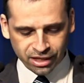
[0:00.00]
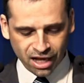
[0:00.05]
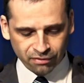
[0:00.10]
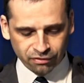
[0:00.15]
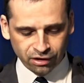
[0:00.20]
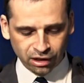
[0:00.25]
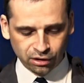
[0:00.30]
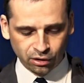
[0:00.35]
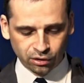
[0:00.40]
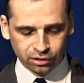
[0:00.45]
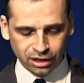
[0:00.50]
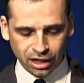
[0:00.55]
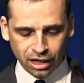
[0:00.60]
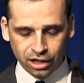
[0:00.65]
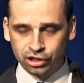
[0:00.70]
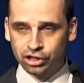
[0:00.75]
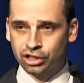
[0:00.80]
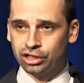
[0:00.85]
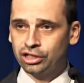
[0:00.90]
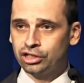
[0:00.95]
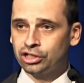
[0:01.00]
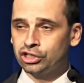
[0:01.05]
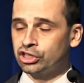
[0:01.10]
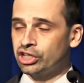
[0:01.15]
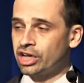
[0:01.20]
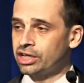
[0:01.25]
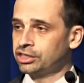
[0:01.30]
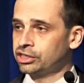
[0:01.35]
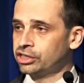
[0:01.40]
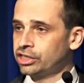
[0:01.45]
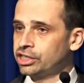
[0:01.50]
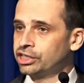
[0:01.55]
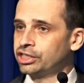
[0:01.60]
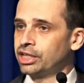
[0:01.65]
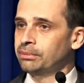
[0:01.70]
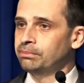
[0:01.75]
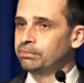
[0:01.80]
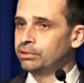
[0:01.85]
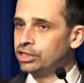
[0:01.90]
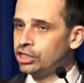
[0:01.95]
jak wygląda ży, ży,
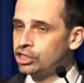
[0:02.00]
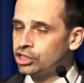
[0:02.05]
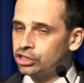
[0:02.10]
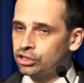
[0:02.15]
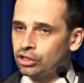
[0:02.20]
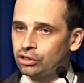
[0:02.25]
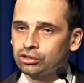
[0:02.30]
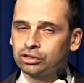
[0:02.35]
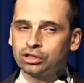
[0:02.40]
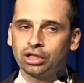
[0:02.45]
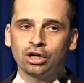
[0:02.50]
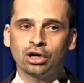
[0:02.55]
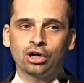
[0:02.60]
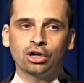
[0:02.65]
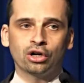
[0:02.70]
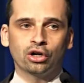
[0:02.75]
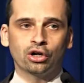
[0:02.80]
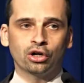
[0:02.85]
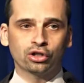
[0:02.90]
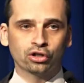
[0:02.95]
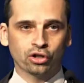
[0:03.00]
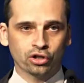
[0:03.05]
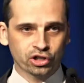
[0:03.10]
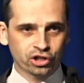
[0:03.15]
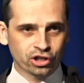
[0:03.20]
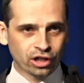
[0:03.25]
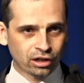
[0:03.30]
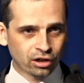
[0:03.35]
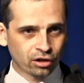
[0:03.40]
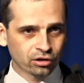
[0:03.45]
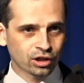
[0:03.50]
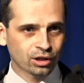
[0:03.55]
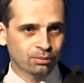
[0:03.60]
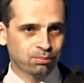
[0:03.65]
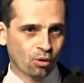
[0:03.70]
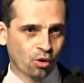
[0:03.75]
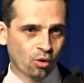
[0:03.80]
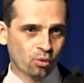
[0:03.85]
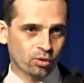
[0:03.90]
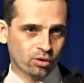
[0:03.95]
życie bliźniąt rozdzielonych
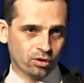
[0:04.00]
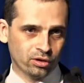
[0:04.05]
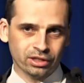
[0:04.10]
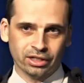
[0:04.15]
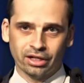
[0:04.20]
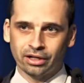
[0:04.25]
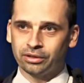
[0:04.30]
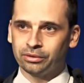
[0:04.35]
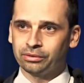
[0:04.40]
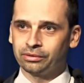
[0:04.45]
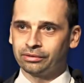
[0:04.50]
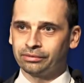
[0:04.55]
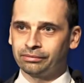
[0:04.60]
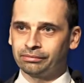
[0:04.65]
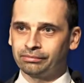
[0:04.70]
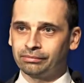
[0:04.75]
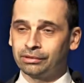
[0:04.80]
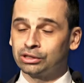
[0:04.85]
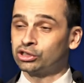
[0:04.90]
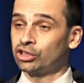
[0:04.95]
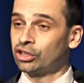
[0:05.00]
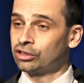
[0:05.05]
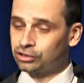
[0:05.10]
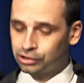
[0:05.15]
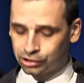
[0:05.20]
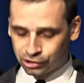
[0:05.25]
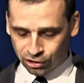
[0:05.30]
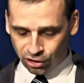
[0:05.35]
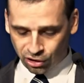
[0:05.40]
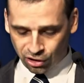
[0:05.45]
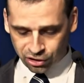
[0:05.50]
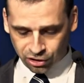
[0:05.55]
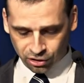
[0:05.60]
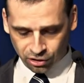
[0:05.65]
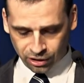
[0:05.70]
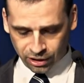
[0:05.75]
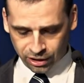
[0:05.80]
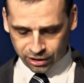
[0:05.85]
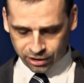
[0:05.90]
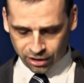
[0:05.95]
po urodzeniu. Co, co się
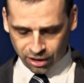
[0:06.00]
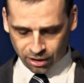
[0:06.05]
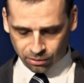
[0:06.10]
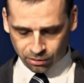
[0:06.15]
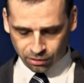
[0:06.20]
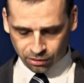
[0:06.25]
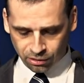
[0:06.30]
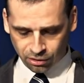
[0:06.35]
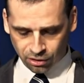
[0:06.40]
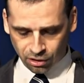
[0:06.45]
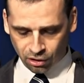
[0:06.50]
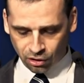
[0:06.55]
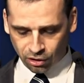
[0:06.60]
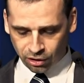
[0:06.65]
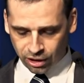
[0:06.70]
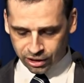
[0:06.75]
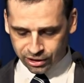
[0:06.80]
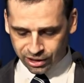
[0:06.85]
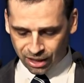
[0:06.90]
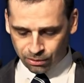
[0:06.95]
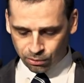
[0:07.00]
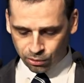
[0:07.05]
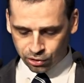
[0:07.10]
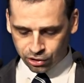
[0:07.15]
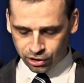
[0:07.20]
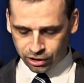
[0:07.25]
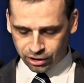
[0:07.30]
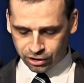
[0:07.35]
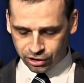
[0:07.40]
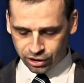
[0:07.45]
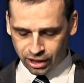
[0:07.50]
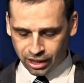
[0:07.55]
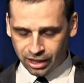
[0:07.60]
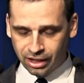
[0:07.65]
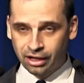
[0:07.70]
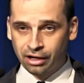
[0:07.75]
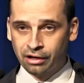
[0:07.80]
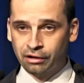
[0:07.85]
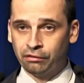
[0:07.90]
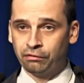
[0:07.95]
okazało? Okazało się, że
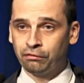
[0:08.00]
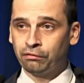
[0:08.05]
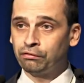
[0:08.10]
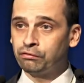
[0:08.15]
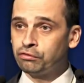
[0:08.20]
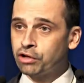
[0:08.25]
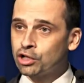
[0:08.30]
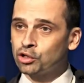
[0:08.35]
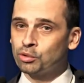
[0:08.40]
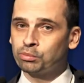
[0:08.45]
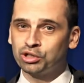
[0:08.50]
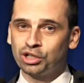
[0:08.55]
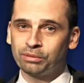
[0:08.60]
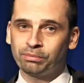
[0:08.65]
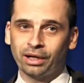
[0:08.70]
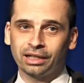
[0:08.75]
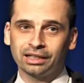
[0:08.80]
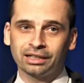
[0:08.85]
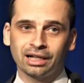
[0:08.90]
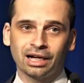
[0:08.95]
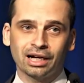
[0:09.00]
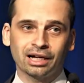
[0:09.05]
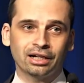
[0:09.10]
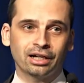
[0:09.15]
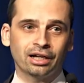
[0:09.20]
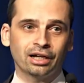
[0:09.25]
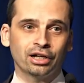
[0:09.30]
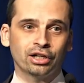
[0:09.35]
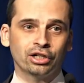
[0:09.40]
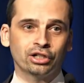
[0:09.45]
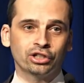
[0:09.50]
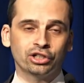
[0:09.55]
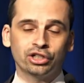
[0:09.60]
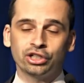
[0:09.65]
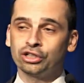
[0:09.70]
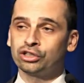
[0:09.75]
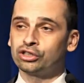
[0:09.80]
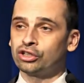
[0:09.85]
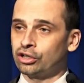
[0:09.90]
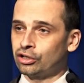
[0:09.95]
w wielu przypadkach
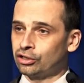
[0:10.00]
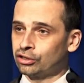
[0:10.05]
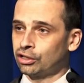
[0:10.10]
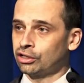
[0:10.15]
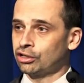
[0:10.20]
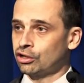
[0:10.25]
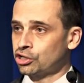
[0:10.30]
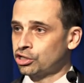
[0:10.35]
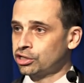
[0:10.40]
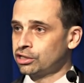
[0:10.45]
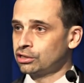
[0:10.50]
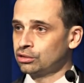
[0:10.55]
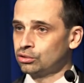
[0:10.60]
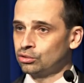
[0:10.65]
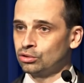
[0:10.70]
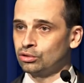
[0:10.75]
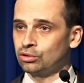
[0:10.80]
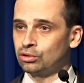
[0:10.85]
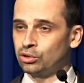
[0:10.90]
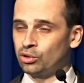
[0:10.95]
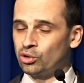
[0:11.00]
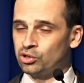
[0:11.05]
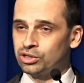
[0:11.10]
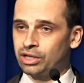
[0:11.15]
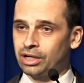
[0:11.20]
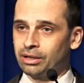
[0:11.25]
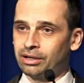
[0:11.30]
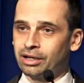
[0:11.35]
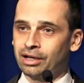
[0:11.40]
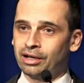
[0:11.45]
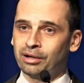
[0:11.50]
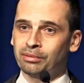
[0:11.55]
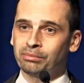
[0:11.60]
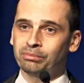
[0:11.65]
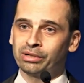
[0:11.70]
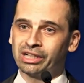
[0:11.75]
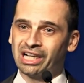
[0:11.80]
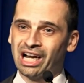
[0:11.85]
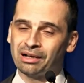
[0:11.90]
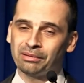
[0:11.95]
ci do, dorośli lu, ludzie
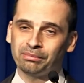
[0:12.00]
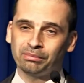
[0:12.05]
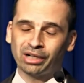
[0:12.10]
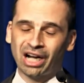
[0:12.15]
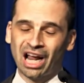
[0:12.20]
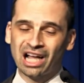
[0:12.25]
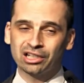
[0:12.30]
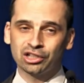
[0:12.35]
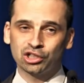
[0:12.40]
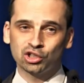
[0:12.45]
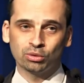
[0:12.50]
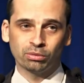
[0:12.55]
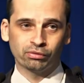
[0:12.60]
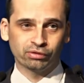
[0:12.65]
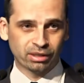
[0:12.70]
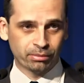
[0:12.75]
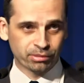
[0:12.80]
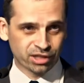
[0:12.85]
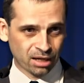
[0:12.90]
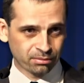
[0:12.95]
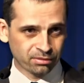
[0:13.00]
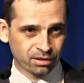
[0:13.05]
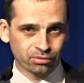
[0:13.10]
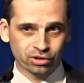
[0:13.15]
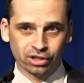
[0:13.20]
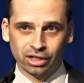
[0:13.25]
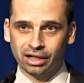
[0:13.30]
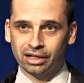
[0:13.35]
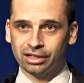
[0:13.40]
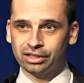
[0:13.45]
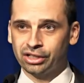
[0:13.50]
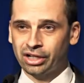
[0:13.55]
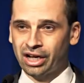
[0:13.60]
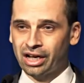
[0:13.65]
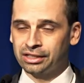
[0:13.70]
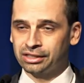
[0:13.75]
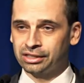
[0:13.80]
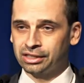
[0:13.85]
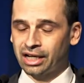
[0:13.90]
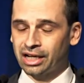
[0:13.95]
bra, brali ślub w tym samym cza,
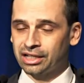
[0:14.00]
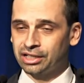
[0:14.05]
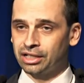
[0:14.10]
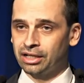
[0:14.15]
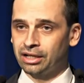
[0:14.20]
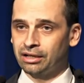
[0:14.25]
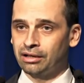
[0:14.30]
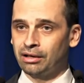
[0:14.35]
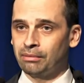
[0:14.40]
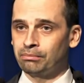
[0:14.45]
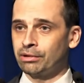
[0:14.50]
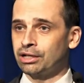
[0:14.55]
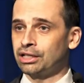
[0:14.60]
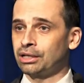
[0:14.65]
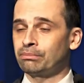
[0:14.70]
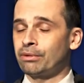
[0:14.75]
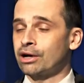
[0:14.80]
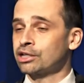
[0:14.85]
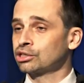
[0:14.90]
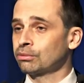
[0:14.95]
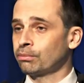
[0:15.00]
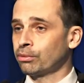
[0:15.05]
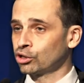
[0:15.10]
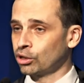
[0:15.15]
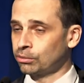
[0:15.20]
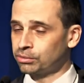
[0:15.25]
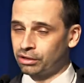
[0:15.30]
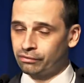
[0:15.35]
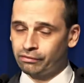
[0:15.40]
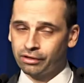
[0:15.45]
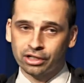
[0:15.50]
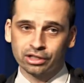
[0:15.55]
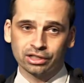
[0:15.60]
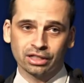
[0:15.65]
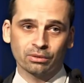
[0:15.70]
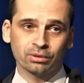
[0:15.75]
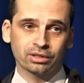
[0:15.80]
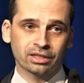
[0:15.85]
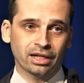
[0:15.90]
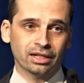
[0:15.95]
cza, czasie, mieli bardzo podobne
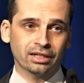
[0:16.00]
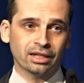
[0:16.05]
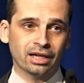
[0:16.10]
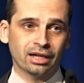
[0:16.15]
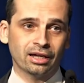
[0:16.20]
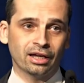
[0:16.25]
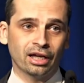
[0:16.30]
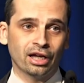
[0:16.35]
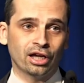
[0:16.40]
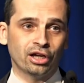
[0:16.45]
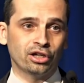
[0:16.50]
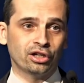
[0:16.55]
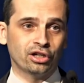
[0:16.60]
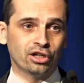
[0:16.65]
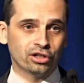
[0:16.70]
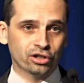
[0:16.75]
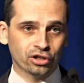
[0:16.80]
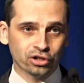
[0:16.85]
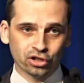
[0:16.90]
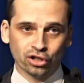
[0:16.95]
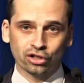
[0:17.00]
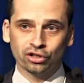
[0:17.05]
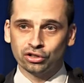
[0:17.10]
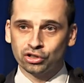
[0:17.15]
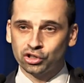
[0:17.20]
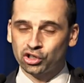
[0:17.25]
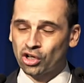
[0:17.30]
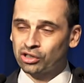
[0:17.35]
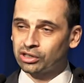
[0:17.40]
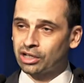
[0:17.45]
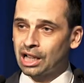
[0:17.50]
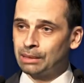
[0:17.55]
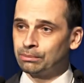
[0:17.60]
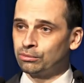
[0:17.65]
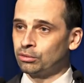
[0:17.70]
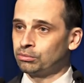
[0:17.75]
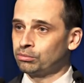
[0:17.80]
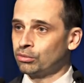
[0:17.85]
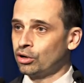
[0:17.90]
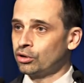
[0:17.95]
wykształcenie, ich żo, żona
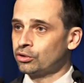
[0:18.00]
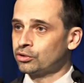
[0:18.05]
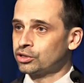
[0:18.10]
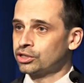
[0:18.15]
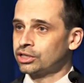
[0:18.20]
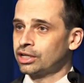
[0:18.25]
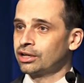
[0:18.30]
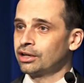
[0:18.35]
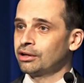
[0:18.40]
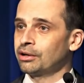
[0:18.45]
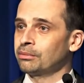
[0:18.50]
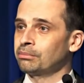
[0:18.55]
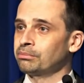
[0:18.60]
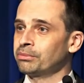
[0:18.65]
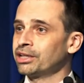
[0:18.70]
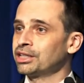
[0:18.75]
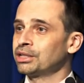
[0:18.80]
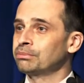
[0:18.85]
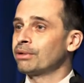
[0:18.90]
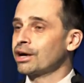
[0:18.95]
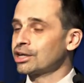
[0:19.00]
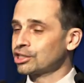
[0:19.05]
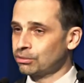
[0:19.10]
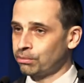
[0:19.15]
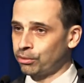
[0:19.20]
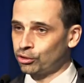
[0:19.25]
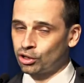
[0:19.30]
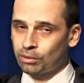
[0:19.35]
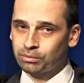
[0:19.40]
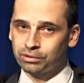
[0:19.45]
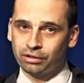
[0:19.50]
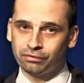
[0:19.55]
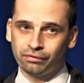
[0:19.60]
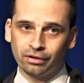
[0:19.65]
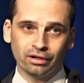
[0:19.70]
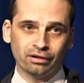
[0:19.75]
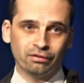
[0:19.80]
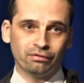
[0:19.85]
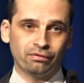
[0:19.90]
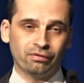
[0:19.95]
albo mąż mieli bardzo podobny
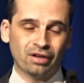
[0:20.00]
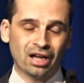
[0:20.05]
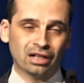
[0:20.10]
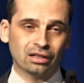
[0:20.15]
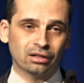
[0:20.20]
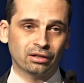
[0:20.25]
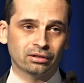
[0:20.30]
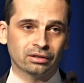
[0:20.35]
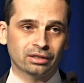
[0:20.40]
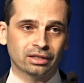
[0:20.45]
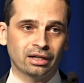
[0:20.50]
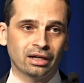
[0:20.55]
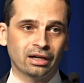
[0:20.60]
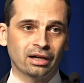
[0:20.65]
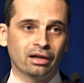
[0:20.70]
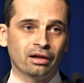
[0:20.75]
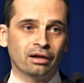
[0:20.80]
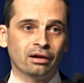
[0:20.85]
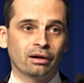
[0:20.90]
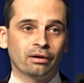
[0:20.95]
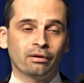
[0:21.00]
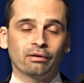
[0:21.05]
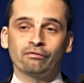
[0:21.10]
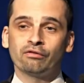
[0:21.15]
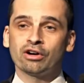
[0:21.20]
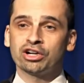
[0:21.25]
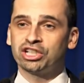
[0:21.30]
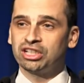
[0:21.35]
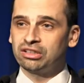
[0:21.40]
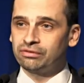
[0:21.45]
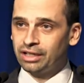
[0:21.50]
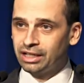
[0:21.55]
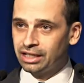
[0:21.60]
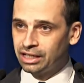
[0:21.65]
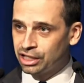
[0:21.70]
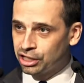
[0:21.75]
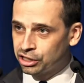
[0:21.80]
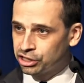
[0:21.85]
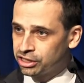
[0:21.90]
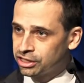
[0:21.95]
wy, wygląd. Właściwie
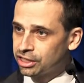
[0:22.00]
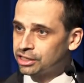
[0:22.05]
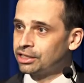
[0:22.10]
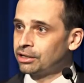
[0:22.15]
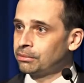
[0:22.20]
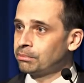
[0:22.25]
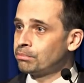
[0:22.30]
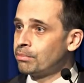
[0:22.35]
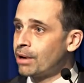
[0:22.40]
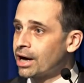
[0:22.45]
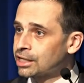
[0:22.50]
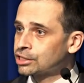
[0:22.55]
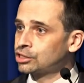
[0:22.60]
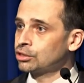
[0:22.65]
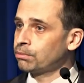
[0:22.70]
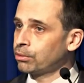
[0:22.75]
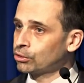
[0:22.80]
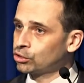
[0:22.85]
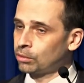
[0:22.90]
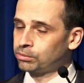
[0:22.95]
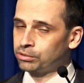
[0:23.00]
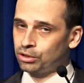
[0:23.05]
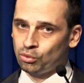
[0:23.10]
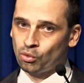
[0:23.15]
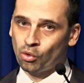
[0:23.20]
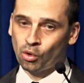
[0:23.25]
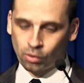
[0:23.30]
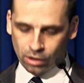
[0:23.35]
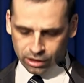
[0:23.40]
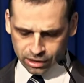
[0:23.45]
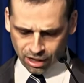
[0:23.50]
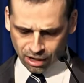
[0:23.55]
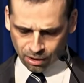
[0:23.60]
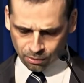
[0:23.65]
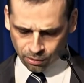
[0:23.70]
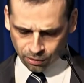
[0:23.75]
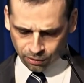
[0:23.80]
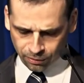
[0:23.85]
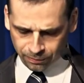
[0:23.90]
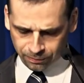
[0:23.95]
ich życie się bardzo podobnie
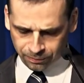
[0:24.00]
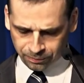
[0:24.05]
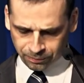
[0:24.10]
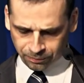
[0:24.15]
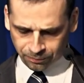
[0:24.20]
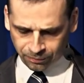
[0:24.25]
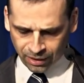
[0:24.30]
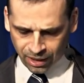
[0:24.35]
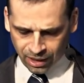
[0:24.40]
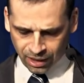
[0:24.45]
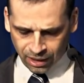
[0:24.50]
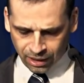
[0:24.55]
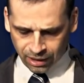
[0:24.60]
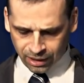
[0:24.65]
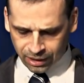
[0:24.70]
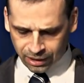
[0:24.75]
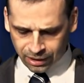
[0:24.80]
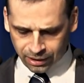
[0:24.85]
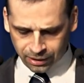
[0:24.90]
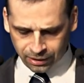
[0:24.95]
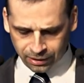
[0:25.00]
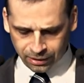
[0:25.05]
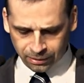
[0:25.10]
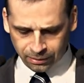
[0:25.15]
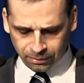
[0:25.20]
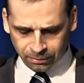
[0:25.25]
układało. E,